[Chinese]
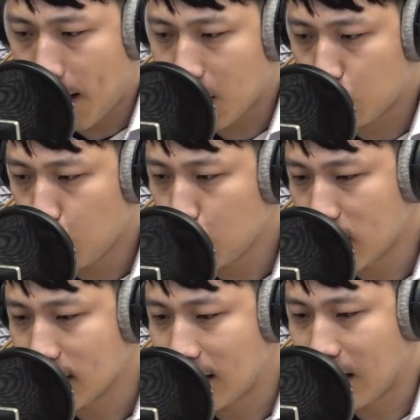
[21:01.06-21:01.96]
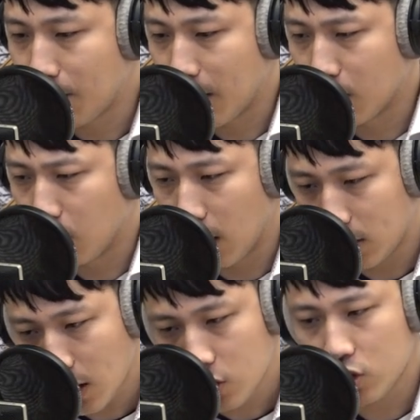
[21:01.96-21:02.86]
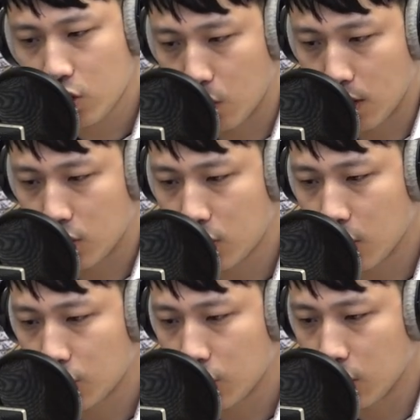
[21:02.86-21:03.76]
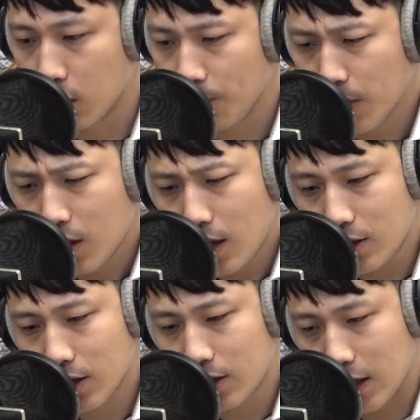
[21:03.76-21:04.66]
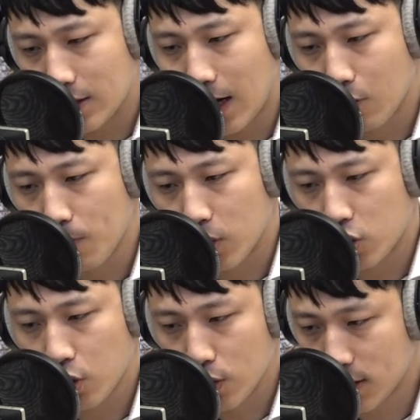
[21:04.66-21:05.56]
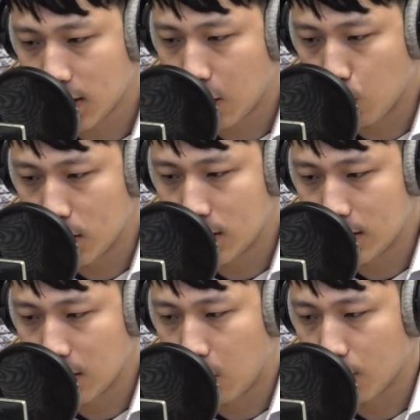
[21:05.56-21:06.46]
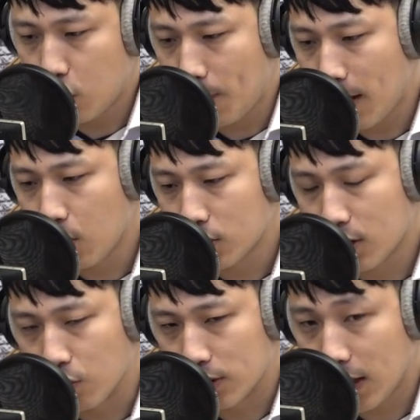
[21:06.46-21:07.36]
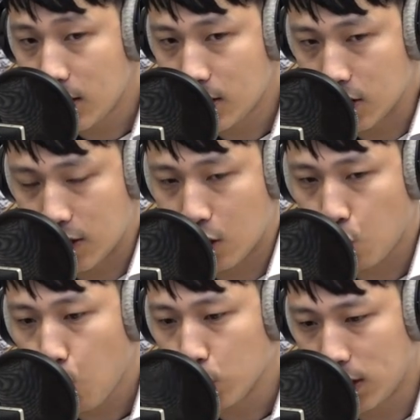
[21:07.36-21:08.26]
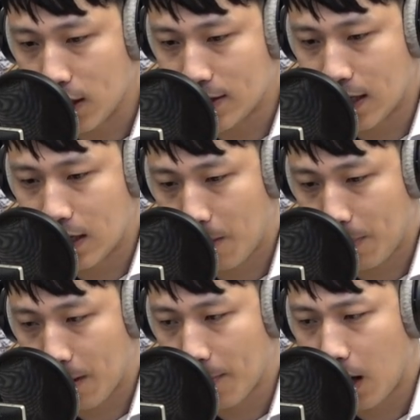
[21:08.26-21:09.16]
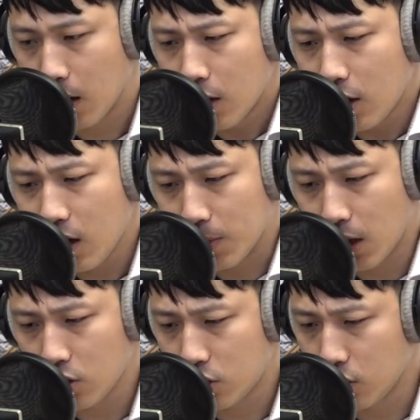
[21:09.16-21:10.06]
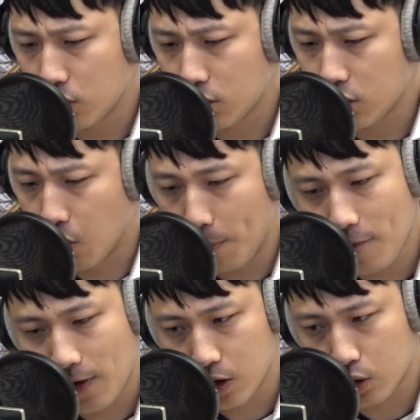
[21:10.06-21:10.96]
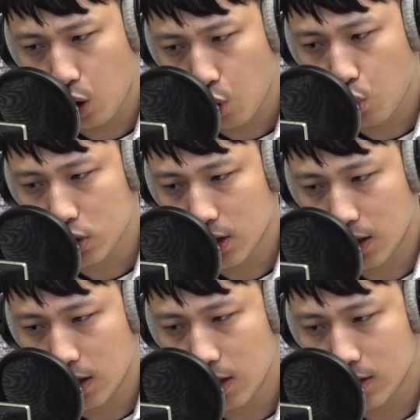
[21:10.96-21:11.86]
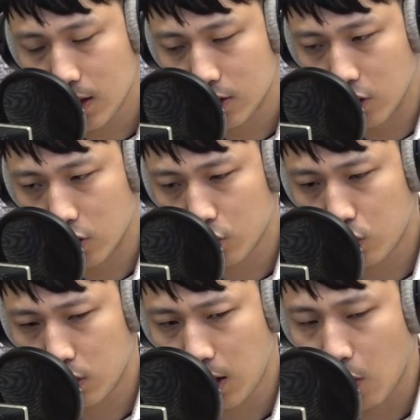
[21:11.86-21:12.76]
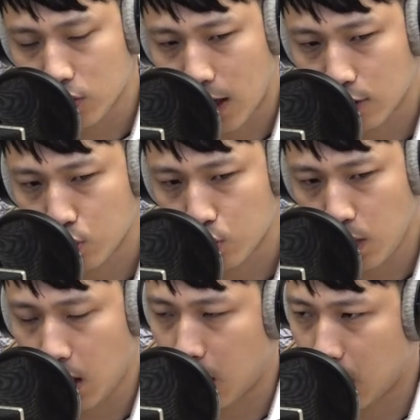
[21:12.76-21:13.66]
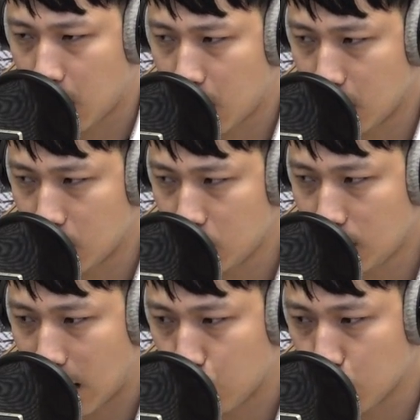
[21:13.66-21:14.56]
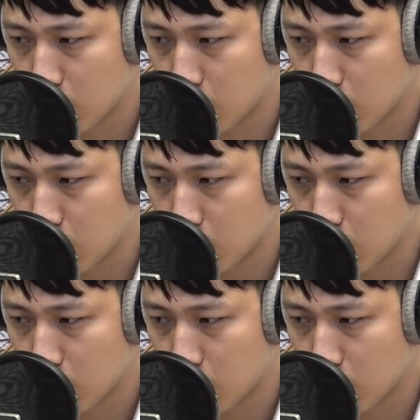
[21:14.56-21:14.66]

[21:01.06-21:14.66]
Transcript: 白的出现在那边哦，一定是有人设置的。那这个底下原本是有四个轮子哦，却被用这种钉子直接固定在了那边嘛。那你们当时有办法透过这个乐色纸车去调查出，诶，可能是歹徒